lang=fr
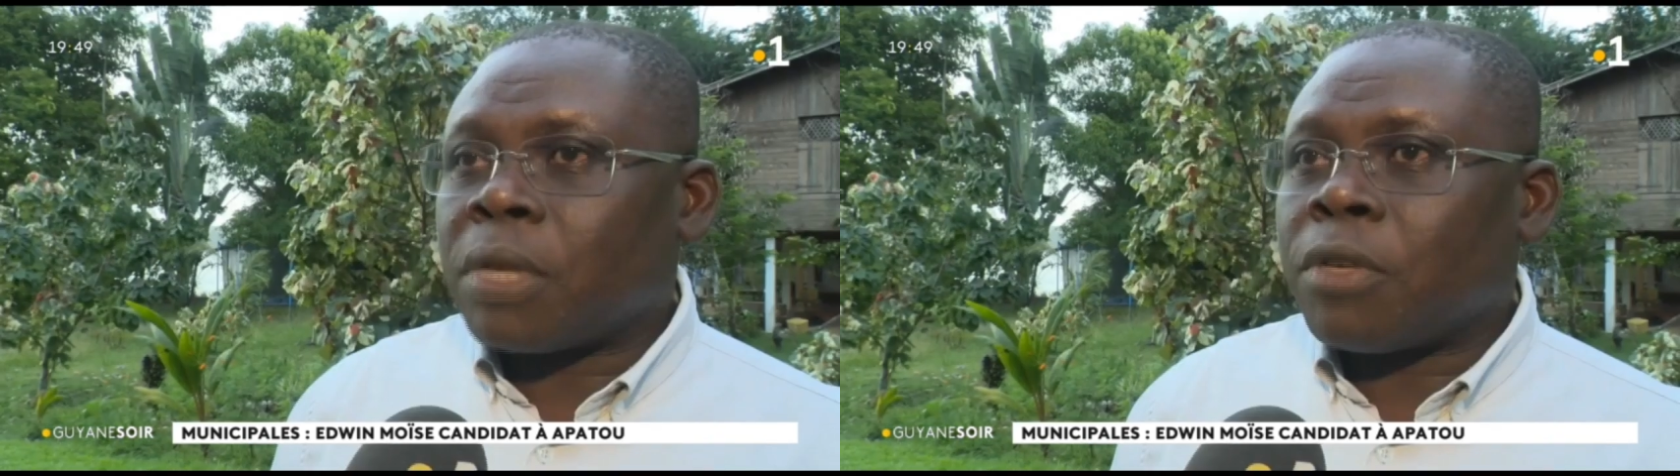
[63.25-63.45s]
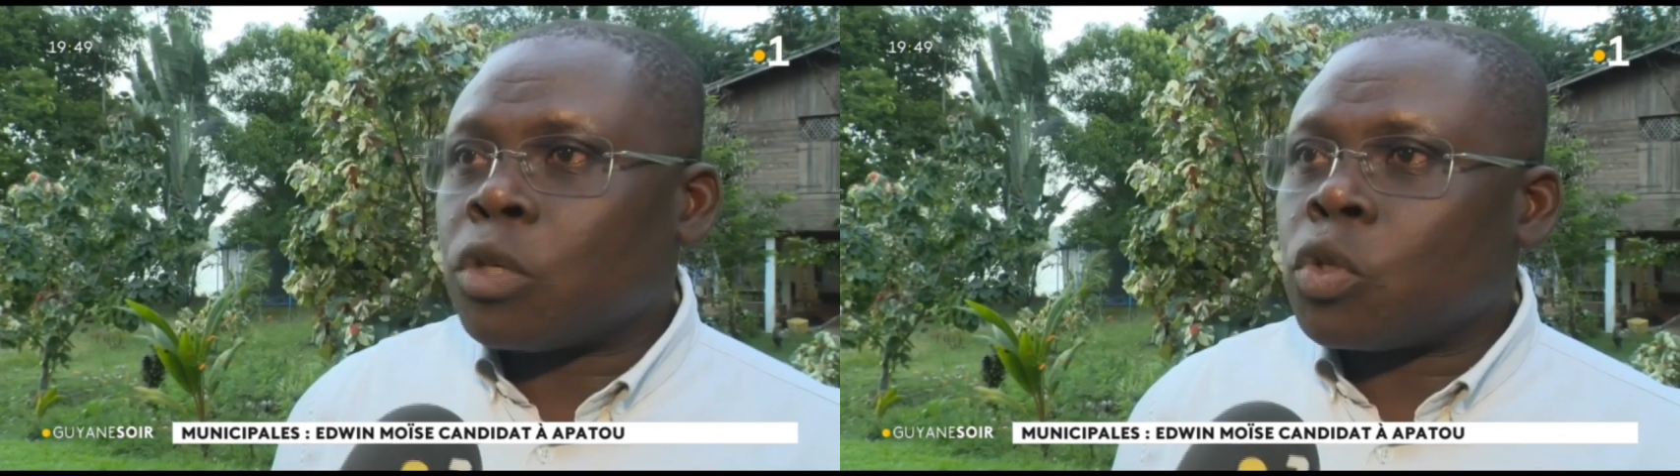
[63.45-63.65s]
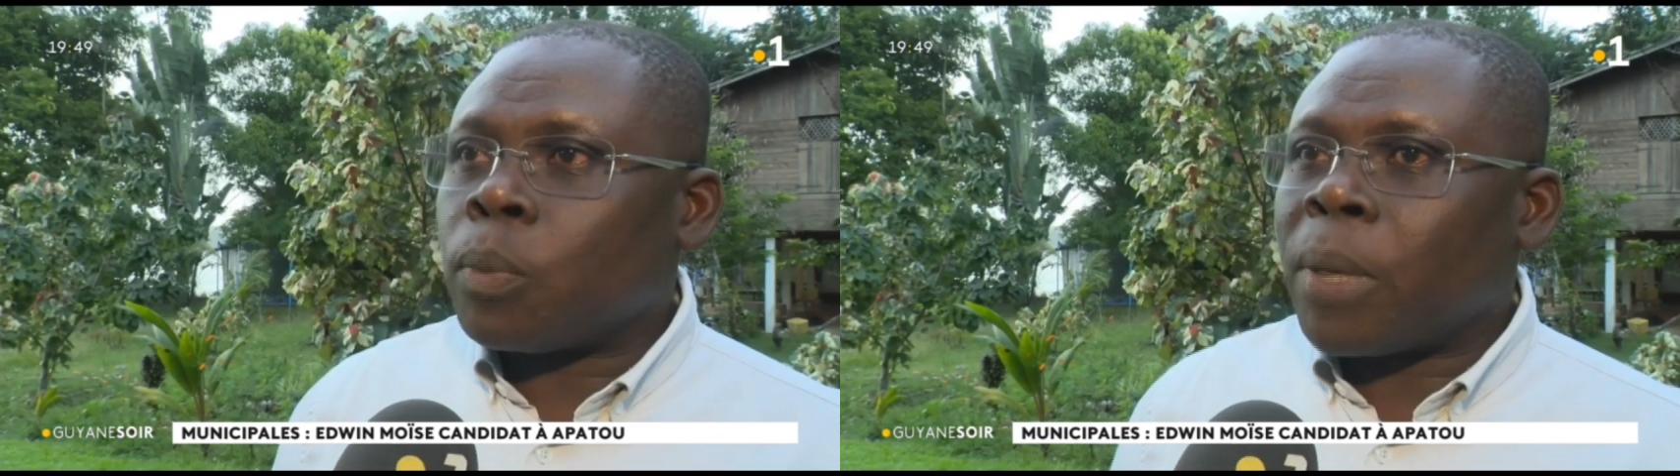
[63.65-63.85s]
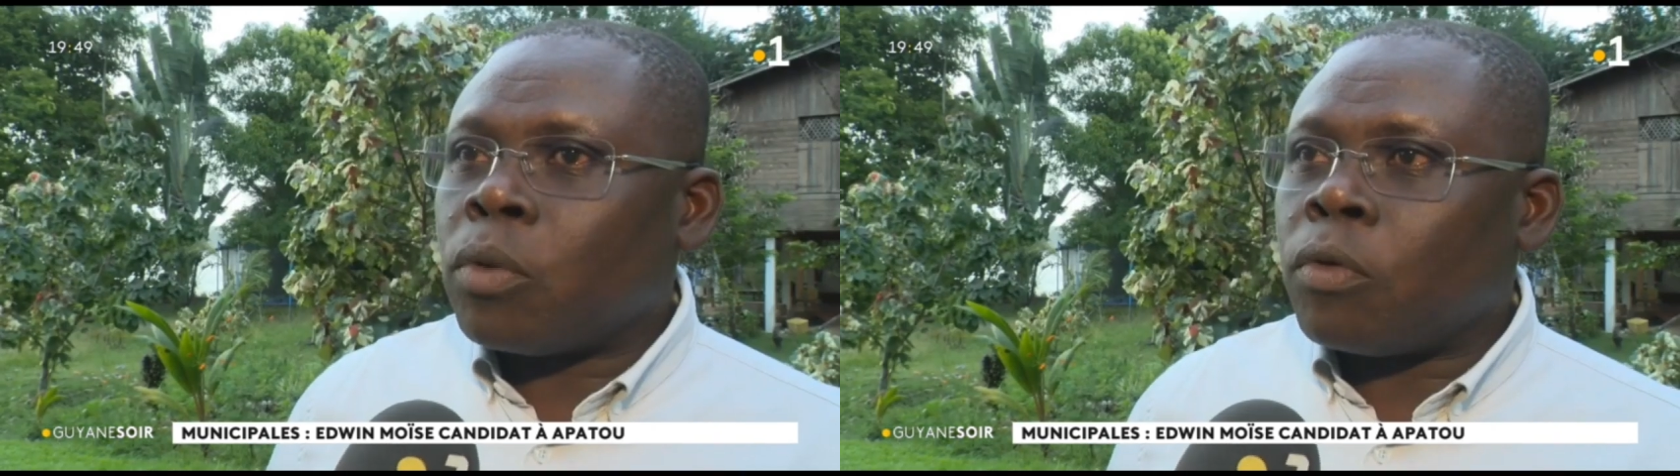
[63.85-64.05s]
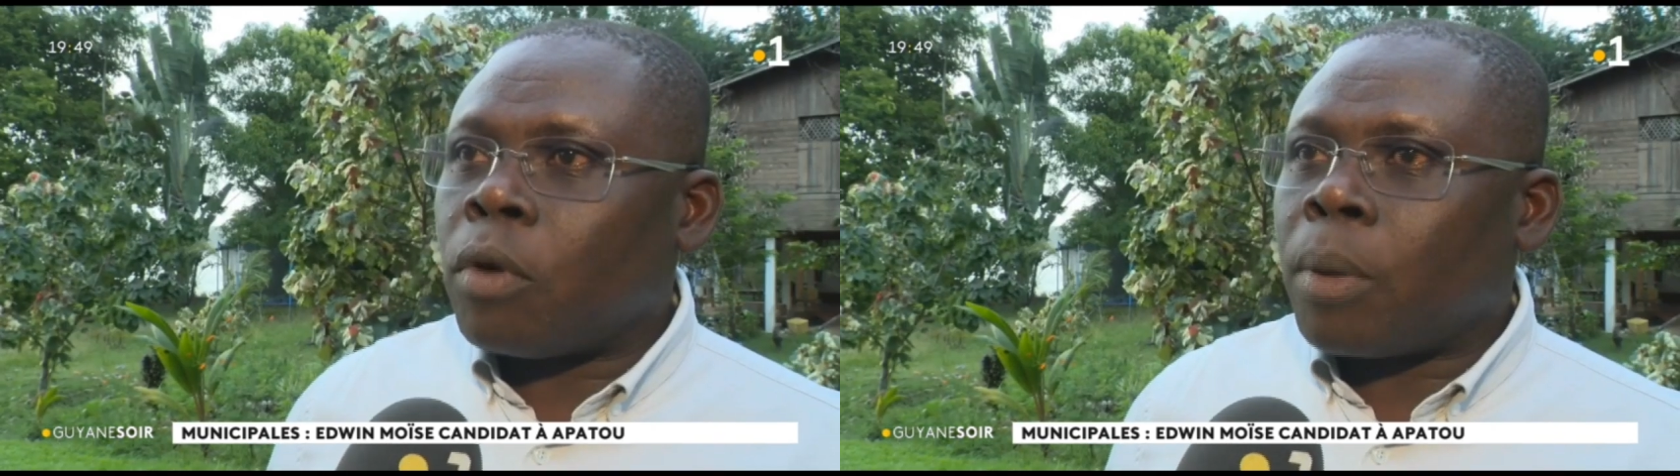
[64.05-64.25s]
Vous savez, je ne suis
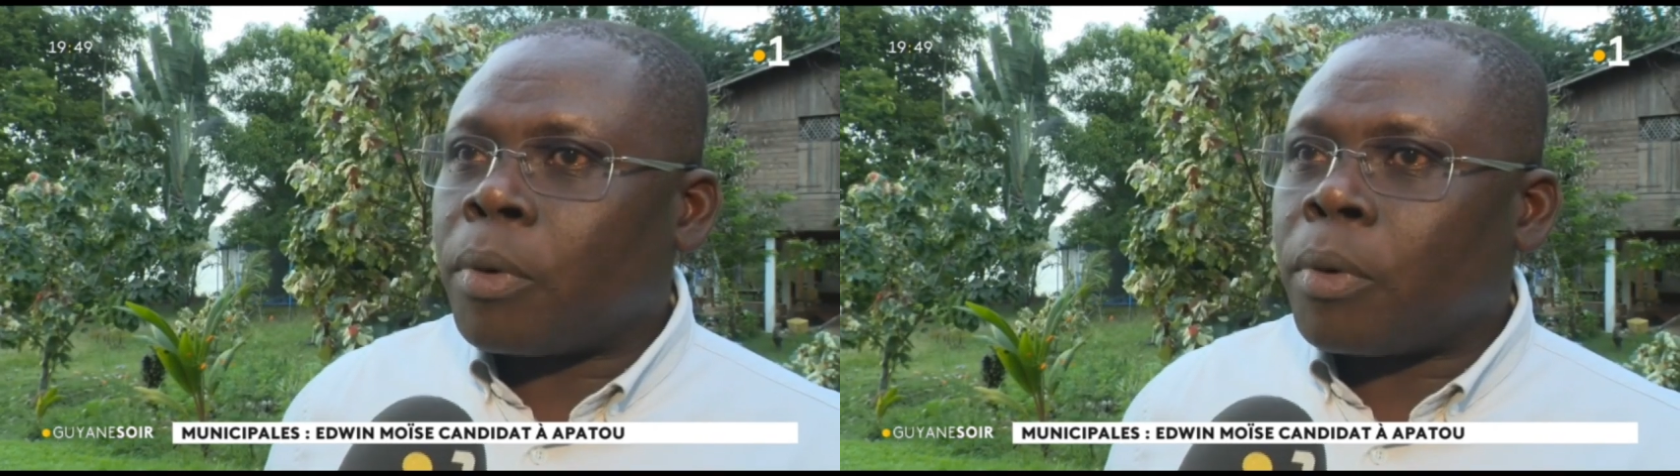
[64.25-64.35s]
pas nouveau en